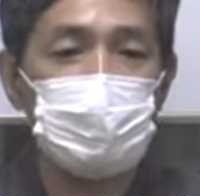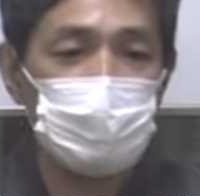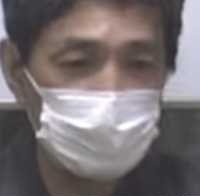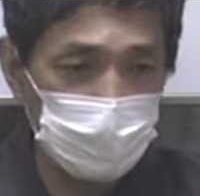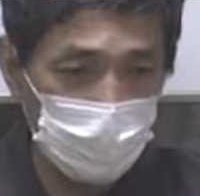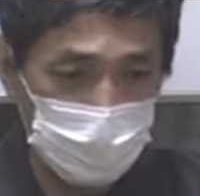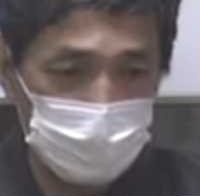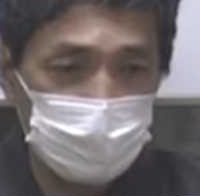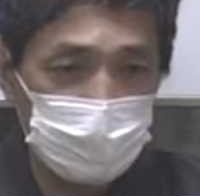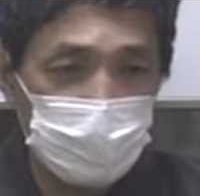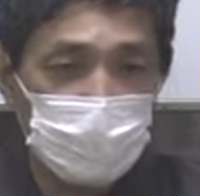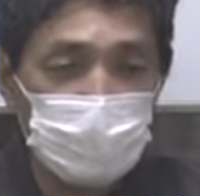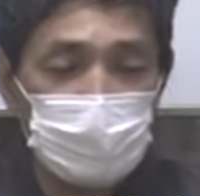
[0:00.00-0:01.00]
強い
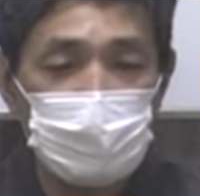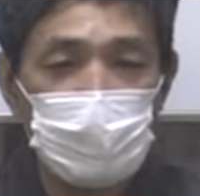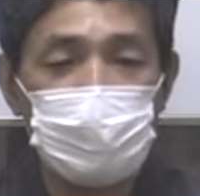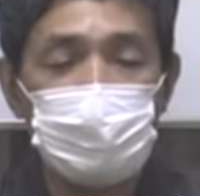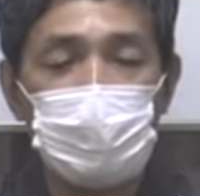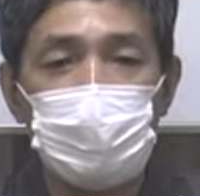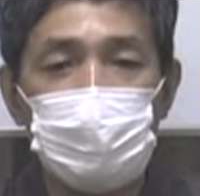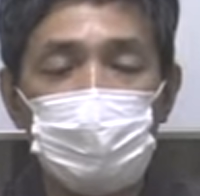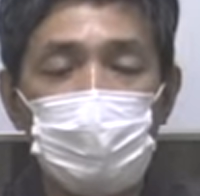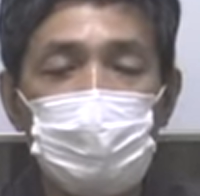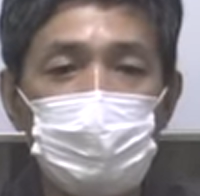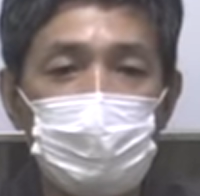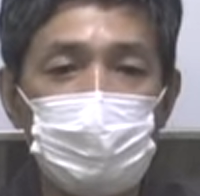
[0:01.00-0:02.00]
ないしは一
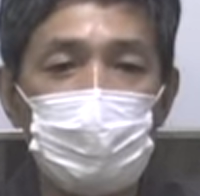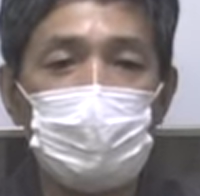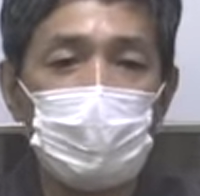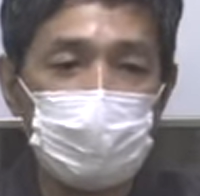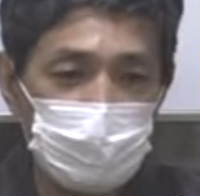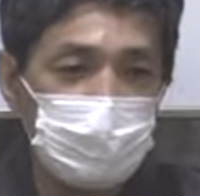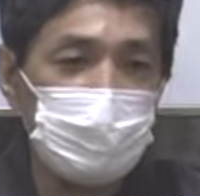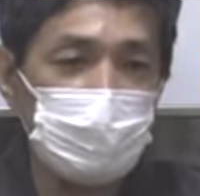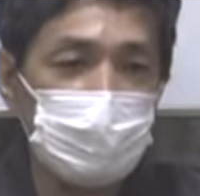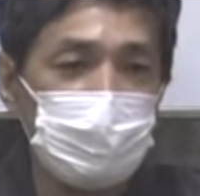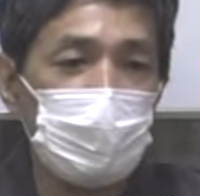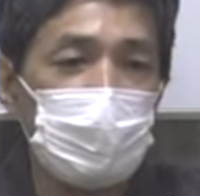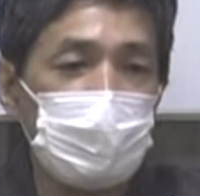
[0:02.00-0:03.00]
人でいる方が楽ってい
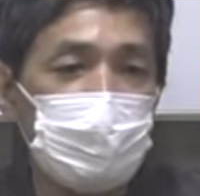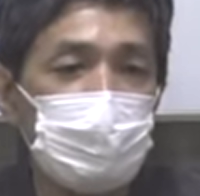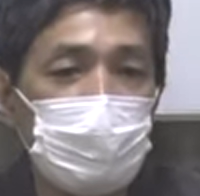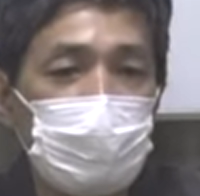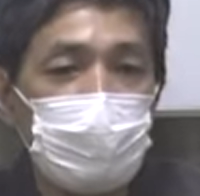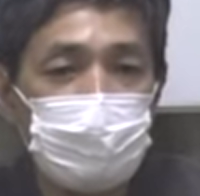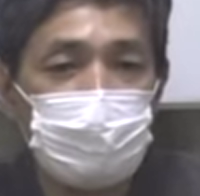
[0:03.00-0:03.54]
う人なんですね